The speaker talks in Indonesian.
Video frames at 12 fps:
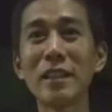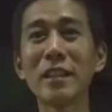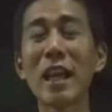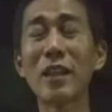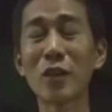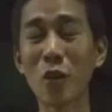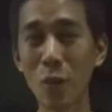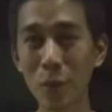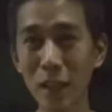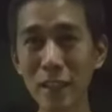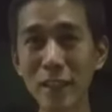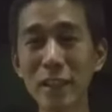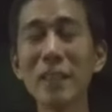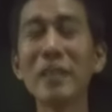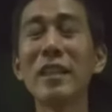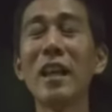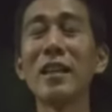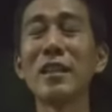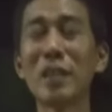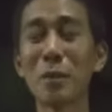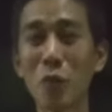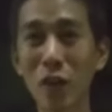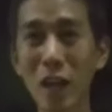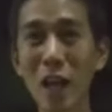dan komen dan
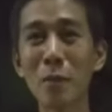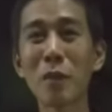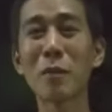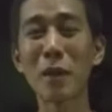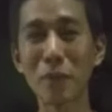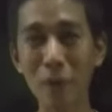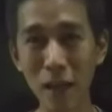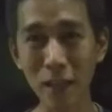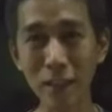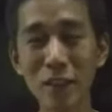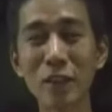semoga bermanfaat